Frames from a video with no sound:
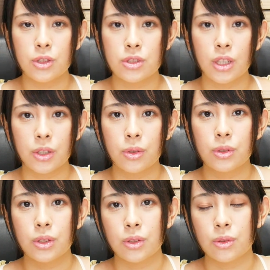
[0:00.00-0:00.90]
グッズあるよっ
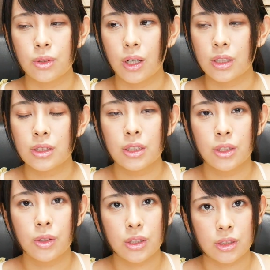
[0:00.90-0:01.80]
ていうのがあったら
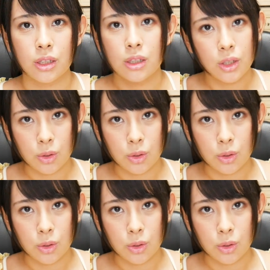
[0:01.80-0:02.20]
よかったら、